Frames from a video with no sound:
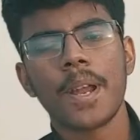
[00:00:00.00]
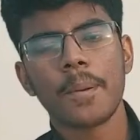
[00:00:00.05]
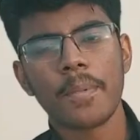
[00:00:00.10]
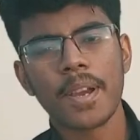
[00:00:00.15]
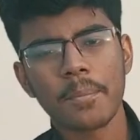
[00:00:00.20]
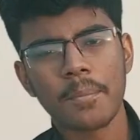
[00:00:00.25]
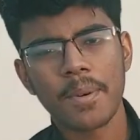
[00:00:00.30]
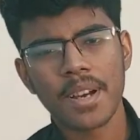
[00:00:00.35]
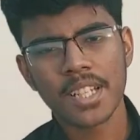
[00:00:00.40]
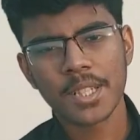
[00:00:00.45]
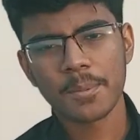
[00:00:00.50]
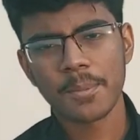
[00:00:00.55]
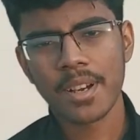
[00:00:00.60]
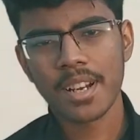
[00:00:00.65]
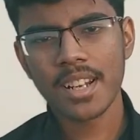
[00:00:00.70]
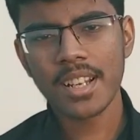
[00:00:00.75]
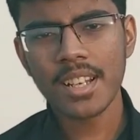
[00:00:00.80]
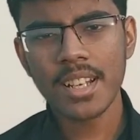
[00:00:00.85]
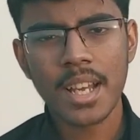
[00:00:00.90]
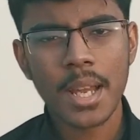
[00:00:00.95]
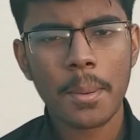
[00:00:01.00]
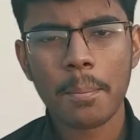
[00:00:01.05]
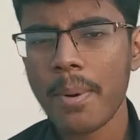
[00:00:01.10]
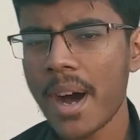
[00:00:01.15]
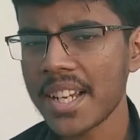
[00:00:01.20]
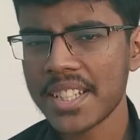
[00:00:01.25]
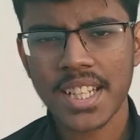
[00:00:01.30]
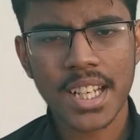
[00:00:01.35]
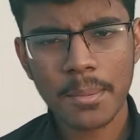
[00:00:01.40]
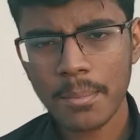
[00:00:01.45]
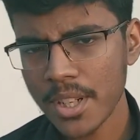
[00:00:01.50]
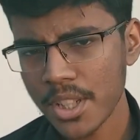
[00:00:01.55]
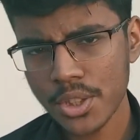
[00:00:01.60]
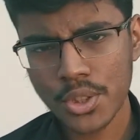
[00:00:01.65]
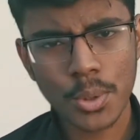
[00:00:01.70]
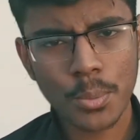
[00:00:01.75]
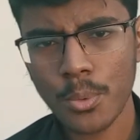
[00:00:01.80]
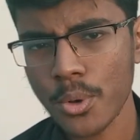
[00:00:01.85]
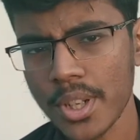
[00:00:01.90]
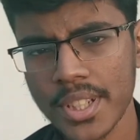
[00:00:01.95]
প্রেমের মাস মানে ভাষার
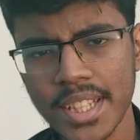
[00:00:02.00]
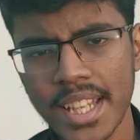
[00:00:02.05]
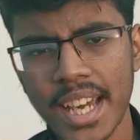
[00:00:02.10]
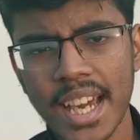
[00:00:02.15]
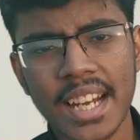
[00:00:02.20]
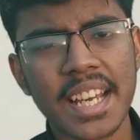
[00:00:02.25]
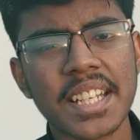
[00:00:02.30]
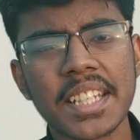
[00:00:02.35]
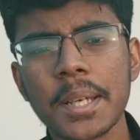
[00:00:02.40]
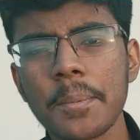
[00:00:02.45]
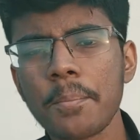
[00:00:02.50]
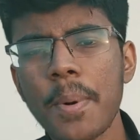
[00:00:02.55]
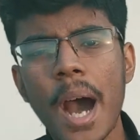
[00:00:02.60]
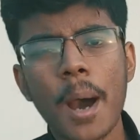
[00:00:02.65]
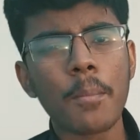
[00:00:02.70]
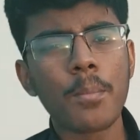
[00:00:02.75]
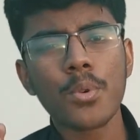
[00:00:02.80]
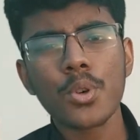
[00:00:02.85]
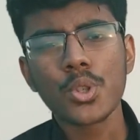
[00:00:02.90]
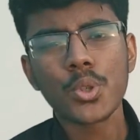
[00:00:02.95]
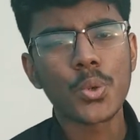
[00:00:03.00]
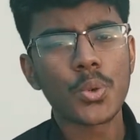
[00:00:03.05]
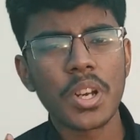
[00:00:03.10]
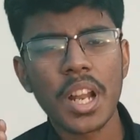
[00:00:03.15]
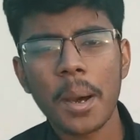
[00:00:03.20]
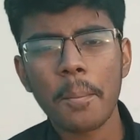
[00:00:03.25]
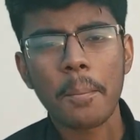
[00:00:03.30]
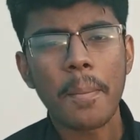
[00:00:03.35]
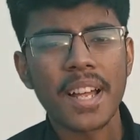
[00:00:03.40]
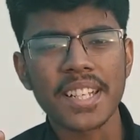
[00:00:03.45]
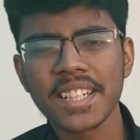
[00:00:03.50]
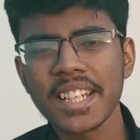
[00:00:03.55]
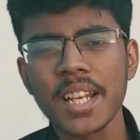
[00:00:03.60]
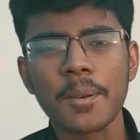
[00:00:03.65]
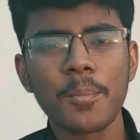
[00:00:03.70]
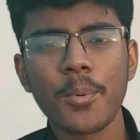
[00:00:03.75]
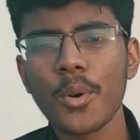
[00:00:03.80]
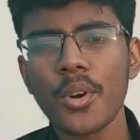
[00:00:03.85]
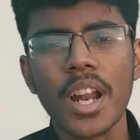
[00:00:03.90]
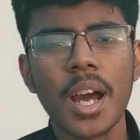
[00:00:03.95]
মাস তো মনে থাকে না যে বাবু সোনা
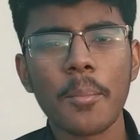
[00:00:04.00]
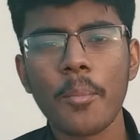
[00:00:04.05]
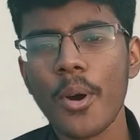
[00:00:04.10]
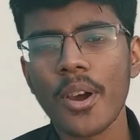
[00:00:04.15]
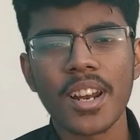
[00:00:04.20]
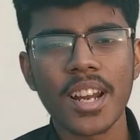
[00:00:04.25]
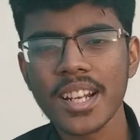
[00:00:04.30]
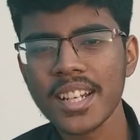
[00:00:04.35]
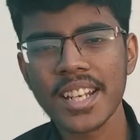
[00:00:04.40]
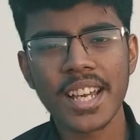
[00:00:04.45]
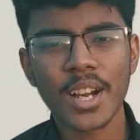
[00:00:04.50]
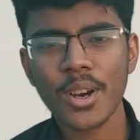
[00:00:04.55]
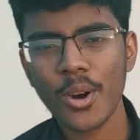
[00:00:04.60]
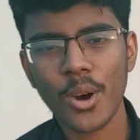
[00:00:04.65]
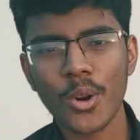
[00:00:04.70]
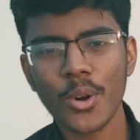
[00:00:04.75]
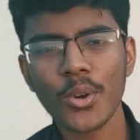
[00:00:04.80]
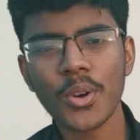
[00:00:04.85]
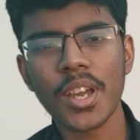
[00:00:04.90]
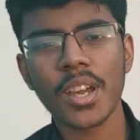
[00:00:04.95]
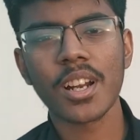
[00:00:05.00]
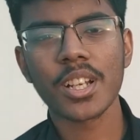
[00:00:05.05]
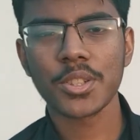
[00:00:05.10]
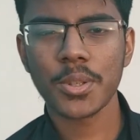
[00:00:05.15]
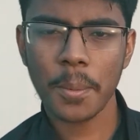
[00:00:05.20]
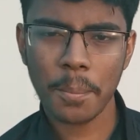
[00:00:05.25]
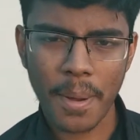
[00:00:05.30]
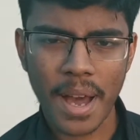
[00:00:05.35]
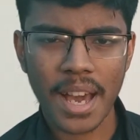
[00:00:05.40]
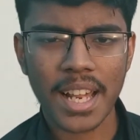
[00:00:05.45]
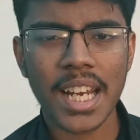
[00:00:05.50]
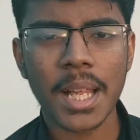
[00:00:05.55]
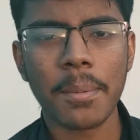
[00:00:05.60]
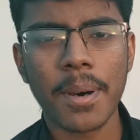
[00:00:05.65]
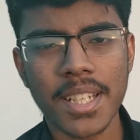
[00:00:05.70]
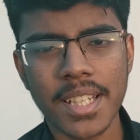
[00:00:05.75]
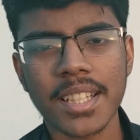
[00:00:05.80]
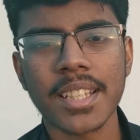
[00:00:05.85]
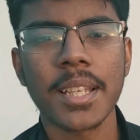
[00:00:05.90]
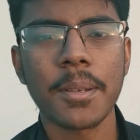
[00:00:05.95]
মাছের পোনা ময়নাটিয়া করো না এগুলো সব
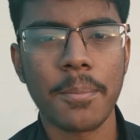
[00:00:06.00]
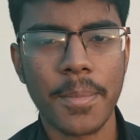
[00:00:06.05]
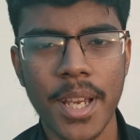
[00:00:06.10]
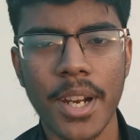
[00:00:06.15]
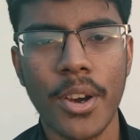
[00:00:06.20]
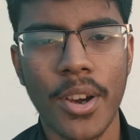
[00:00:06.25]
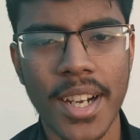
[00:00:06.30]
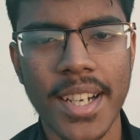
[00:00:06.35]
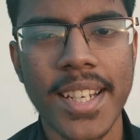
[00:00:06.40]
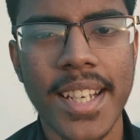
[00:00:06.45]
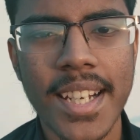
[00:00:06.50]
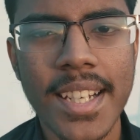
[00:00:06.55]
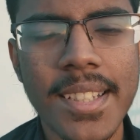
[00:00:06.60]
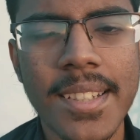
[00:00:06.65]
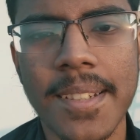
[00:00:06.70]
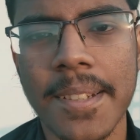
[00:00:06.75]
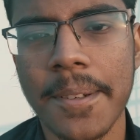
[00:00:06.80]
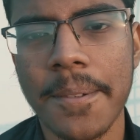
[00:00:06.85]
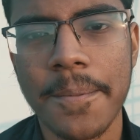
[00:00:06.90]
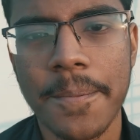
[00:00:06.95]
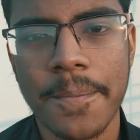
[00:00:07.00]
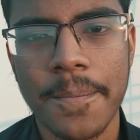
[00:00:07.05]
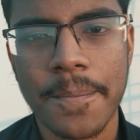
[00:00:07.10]
বাংলা ভাষাতে বের হয় ঠিক আছে